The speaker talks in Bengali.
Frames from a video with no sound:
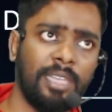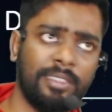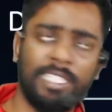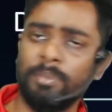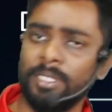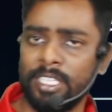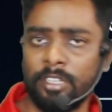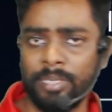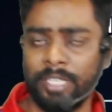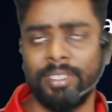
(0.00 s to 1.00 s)
তিন মাস
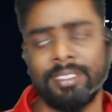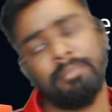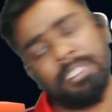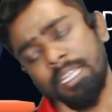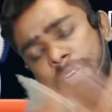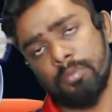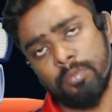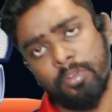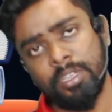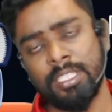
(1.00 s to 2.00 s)
এরকম ডিউরেশন বা তার
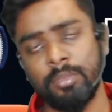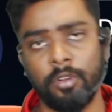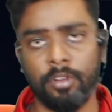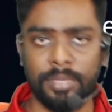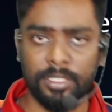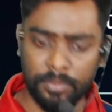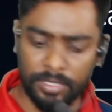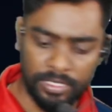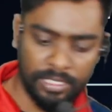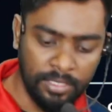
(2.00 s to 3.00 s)
অনেকদিন পর অবধি তোমার
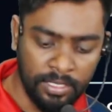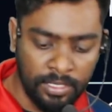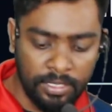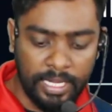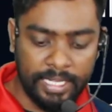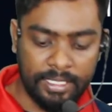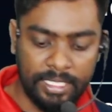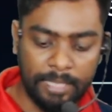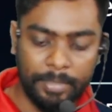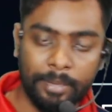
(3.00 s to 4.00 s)
হচ্ছে এটা
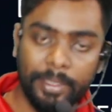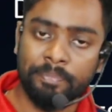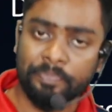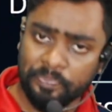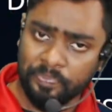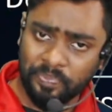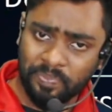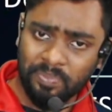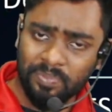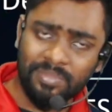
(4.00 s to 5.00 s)
নিতে পারবে
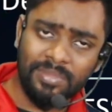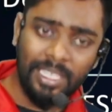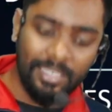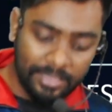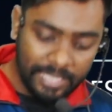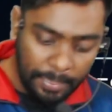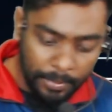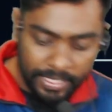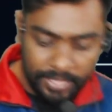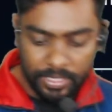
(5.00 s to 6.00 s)

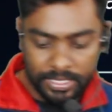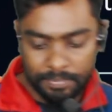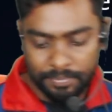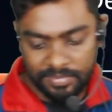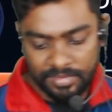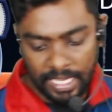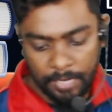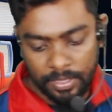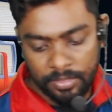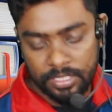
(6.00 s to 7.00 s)
তারপরে কি রয়েছে
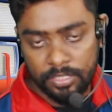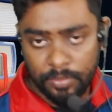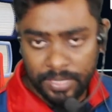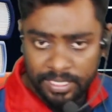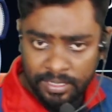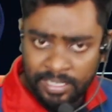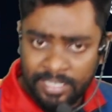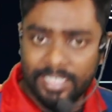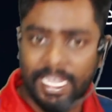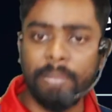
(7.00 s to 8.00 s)
তারপরে হচ্ছে তোমাদের
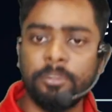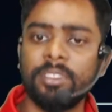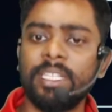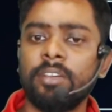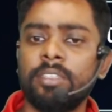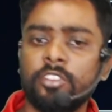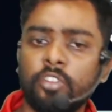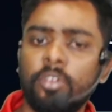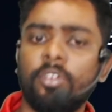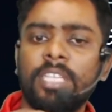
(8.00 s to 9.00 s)
টাইম যদি দেখো যে
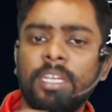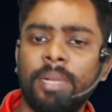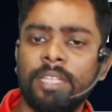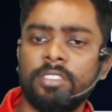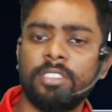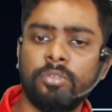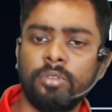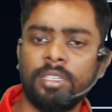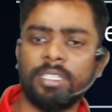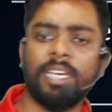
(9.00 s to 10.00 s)
ষোলো ঘন্টা প্লাস হচ্ছে দু
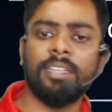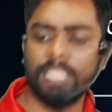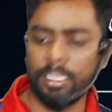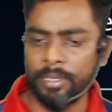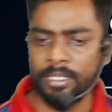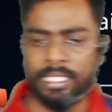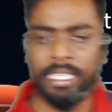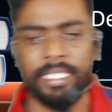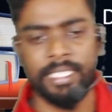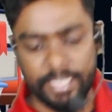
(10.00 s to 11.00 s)
ঘন্টা তারপরে হচ্ছে
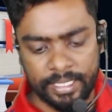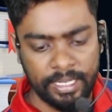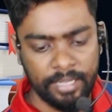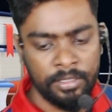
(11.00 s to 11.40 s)
এই দিকেরটা